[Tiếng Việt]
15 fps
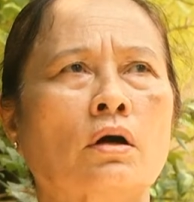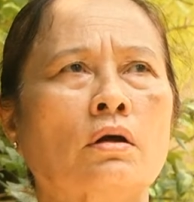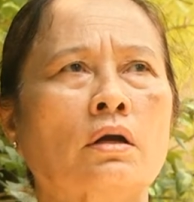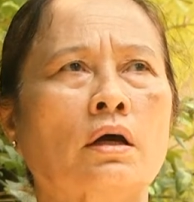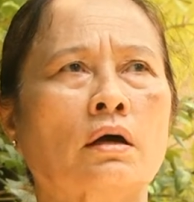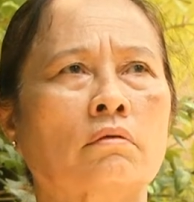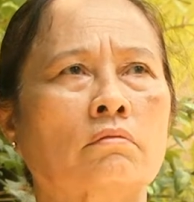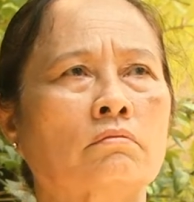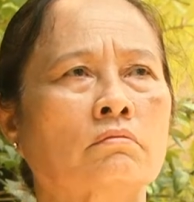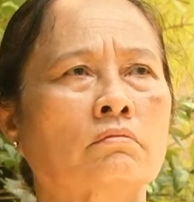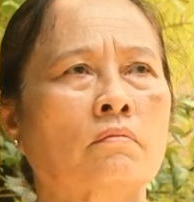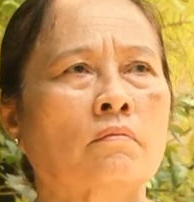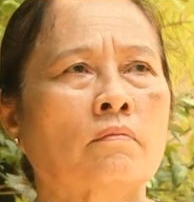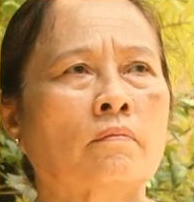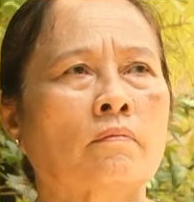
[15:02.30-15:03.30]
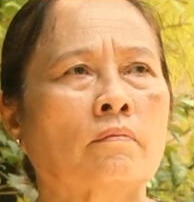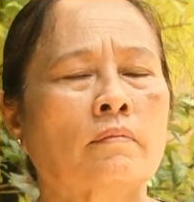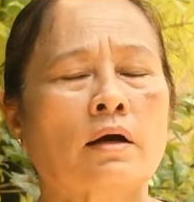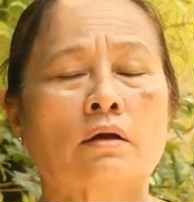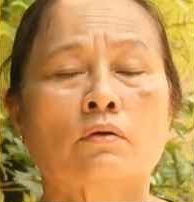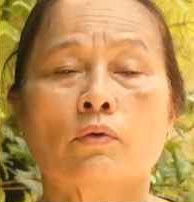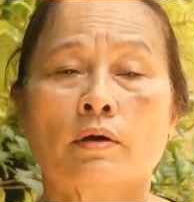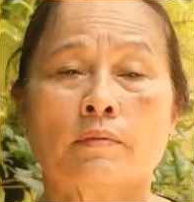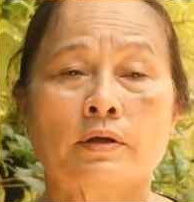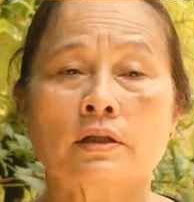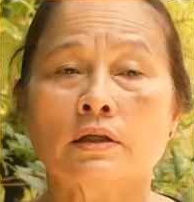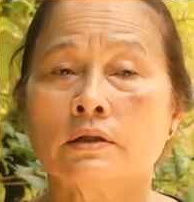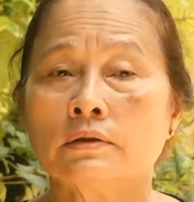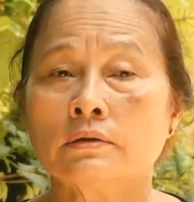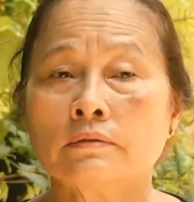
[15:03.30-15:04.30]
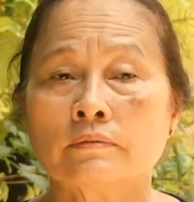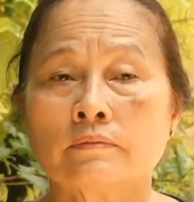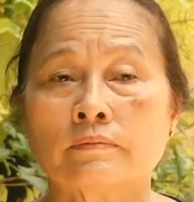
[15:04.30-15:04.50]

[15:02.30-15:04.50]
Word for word: đó là anh về bị thương